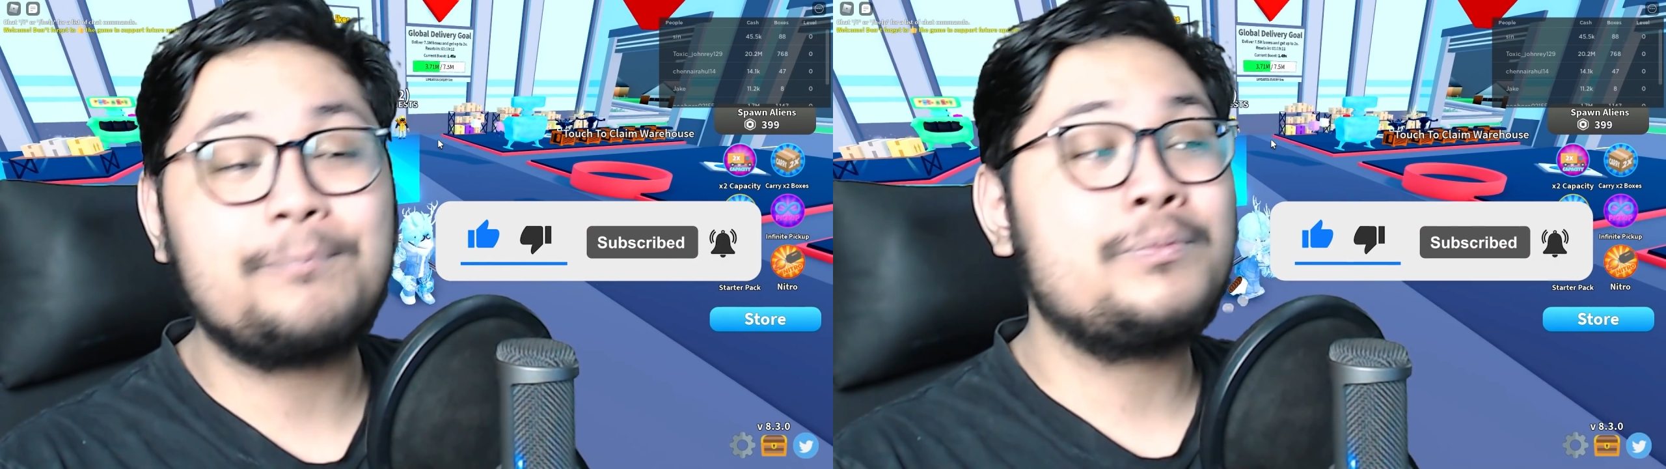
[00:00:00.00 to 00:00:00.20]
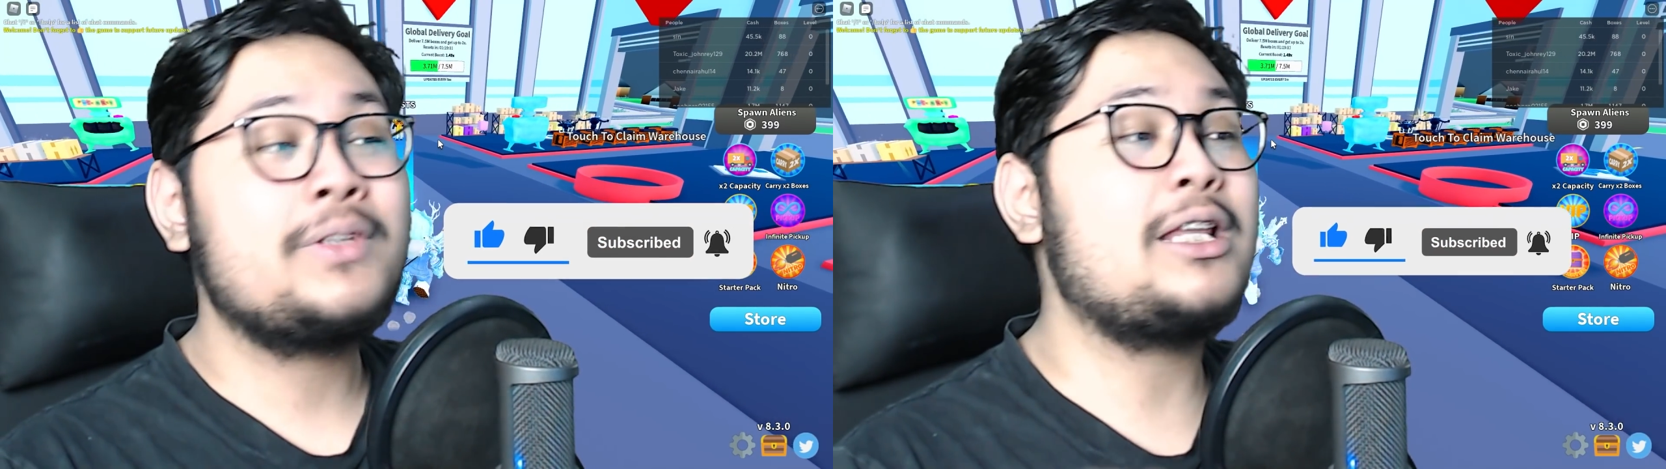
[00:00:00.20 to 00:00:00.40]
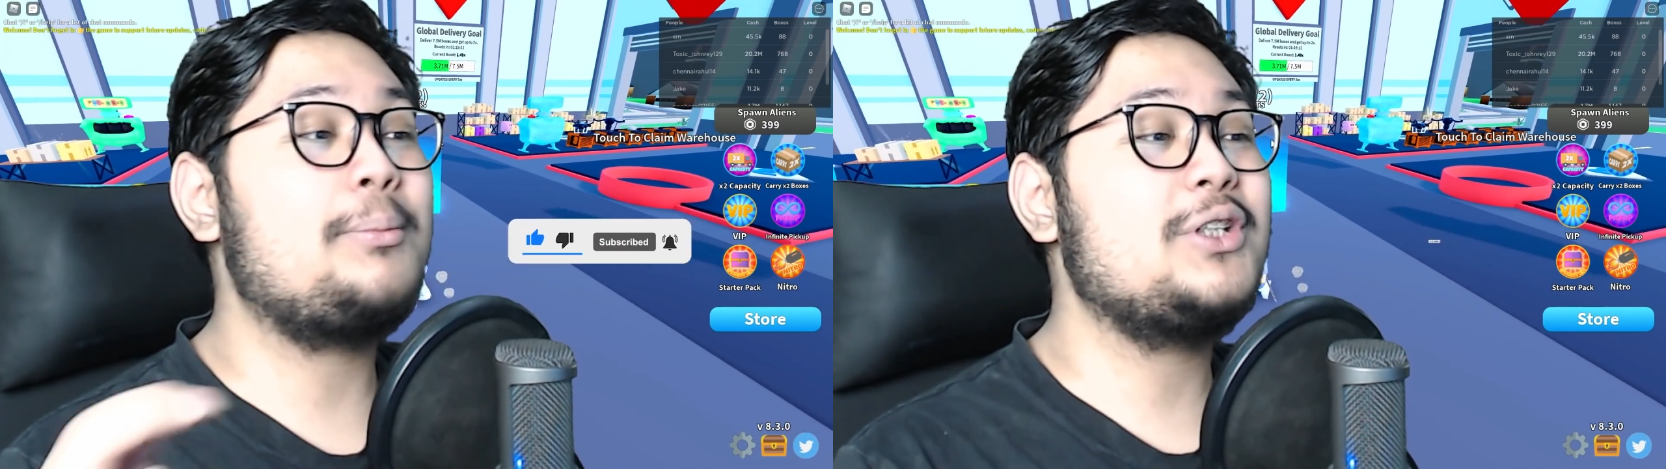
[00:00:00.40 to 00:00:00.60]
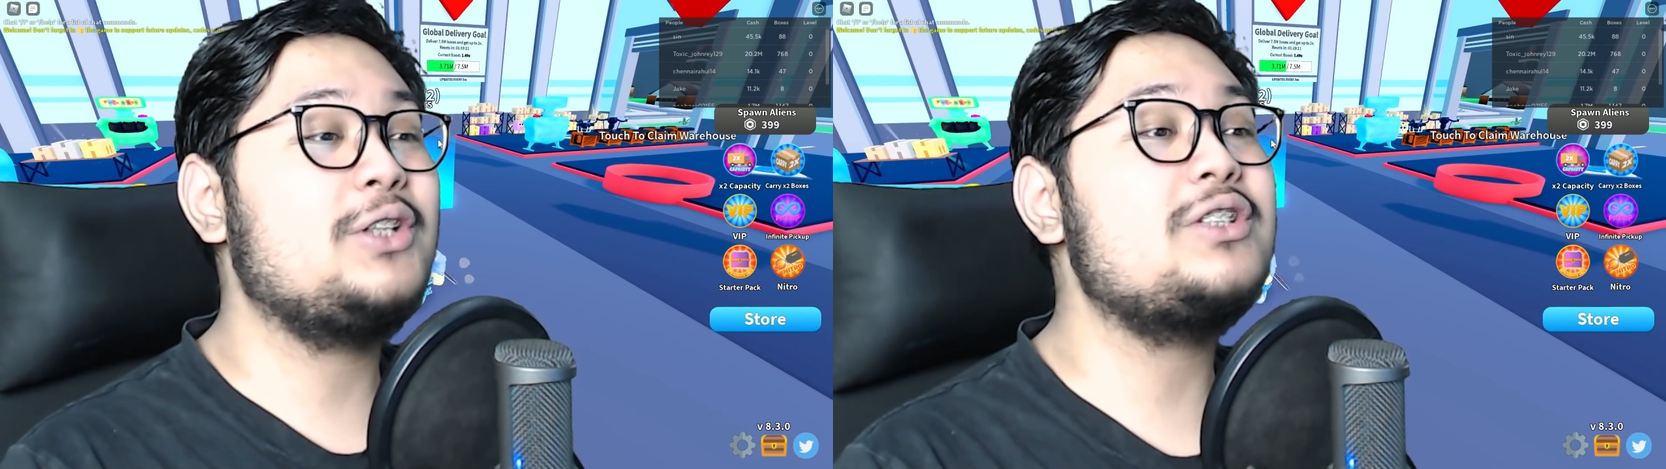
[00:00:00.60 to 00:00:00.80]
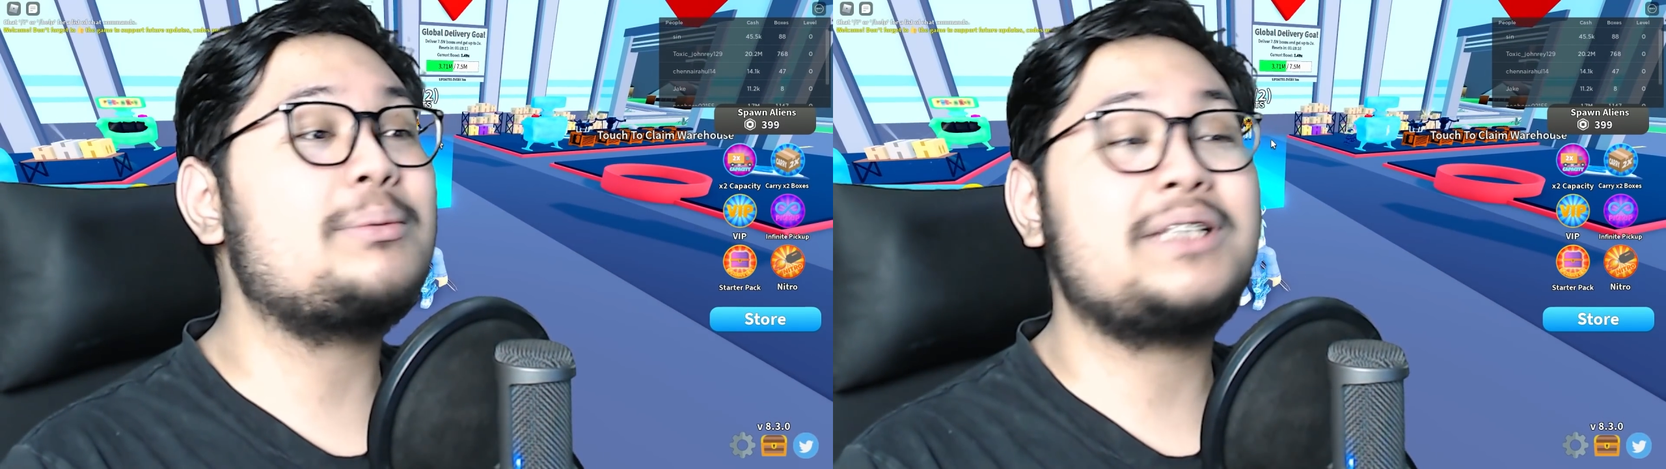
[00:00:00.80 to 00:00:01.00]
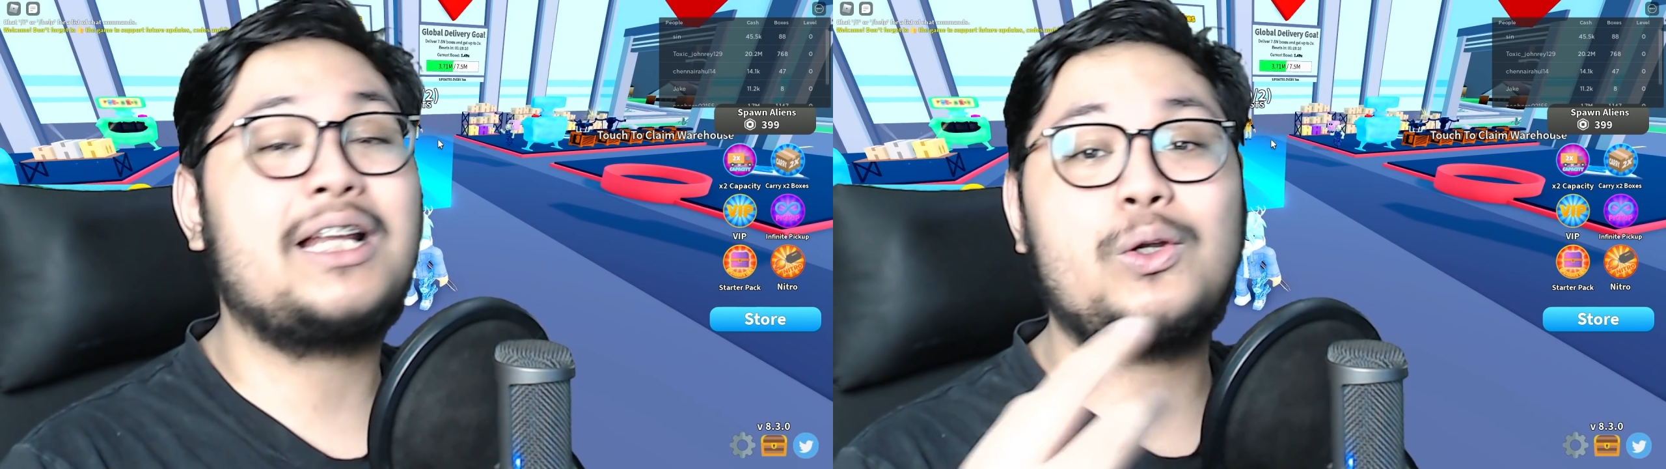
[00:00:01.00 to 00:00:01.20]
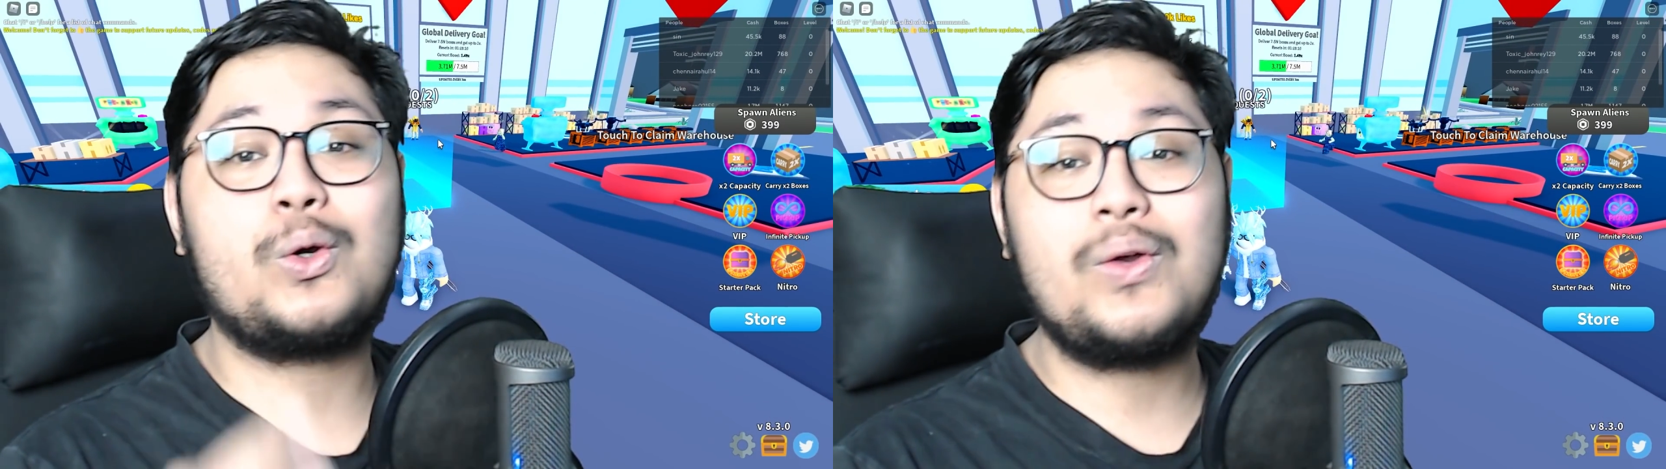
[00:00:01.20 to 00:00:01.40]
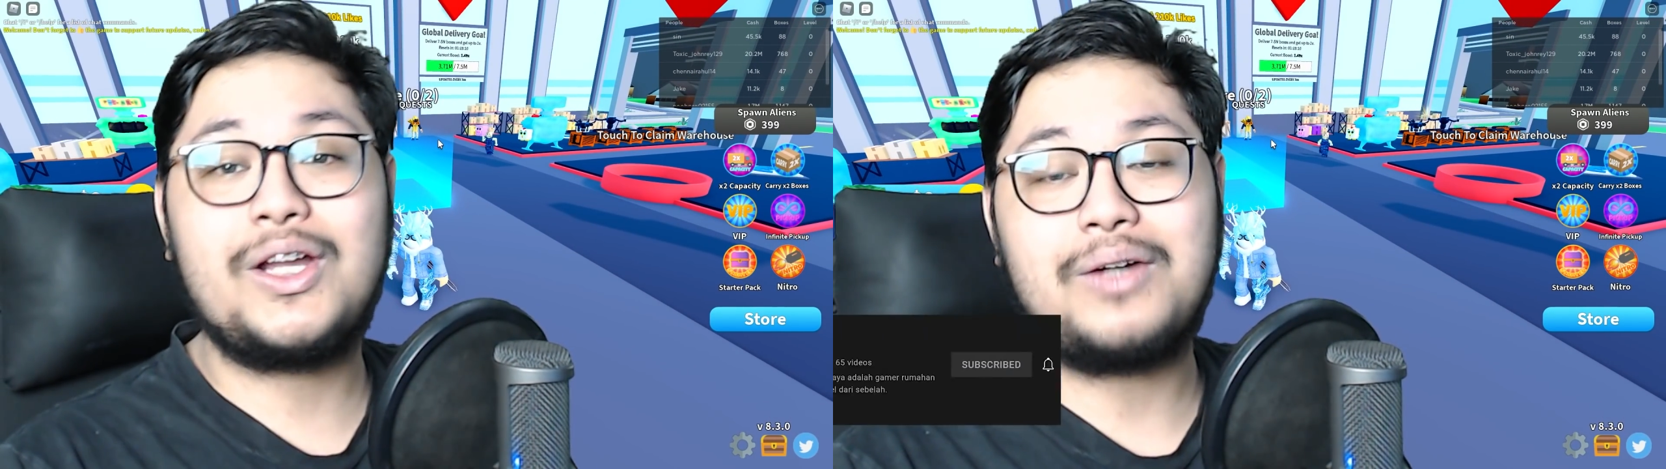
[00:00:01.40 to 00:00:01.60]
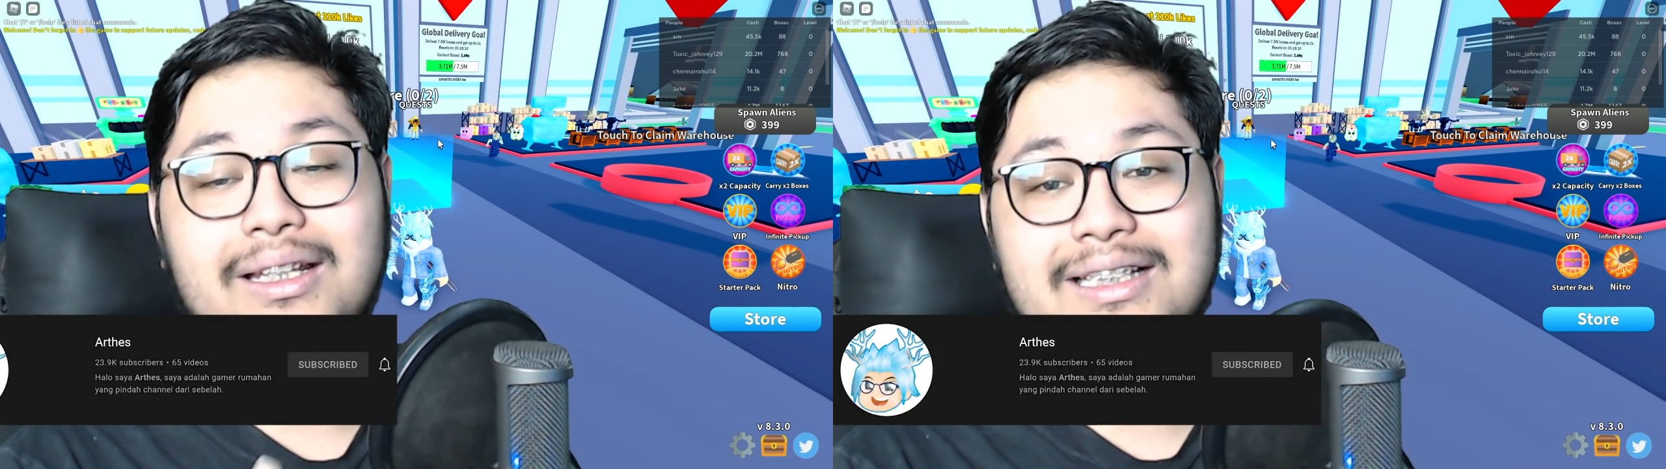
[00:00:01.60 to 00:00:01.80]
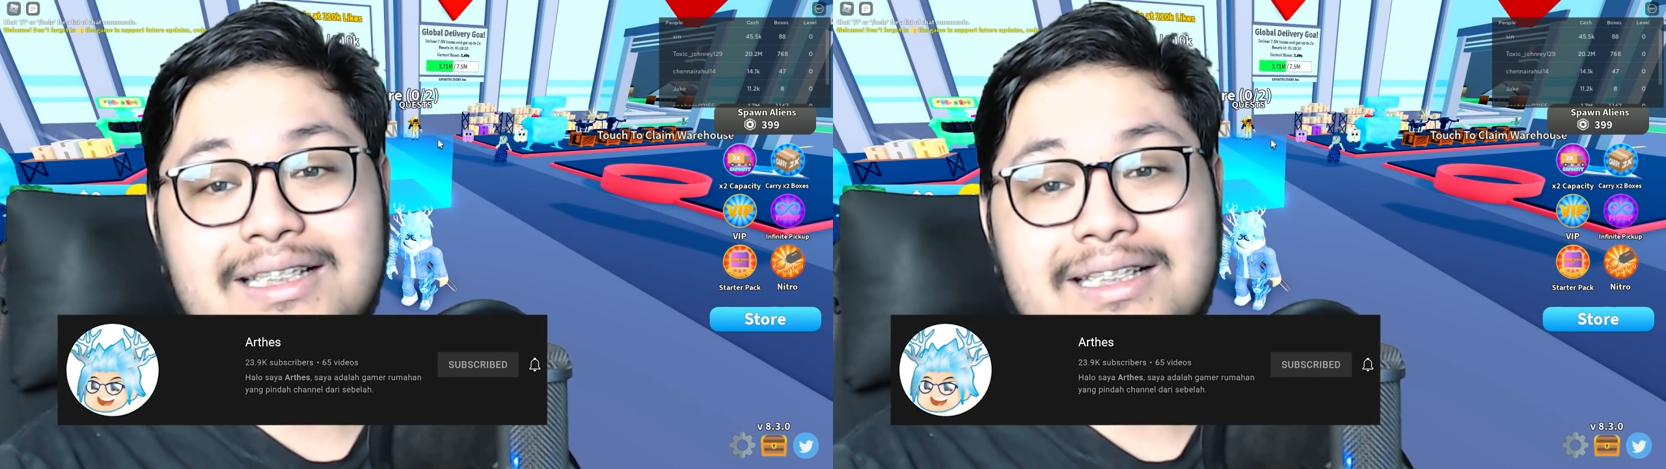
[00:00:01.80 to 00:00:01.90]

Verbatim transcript: Dan jangan lupa juga itu subscribe channel kedua gue yaitu artis